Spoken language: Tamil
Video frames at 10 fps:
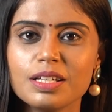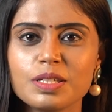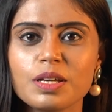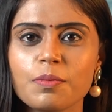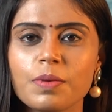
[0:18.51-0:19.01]

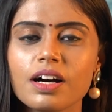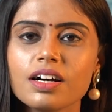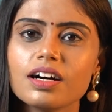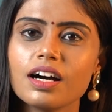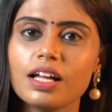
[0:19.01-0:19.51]

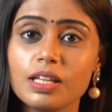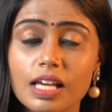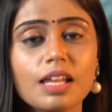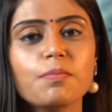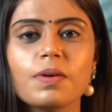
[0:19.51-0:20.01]
நிச்சயமாக அது
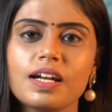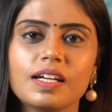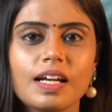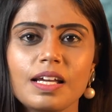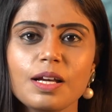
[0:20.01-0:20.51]
நல்ல
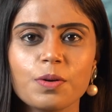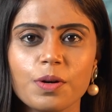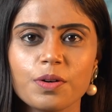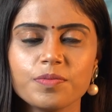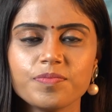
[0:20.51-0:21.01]
பலன்களையே
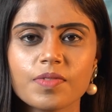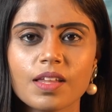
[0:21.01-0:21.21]
கொடுக்கும்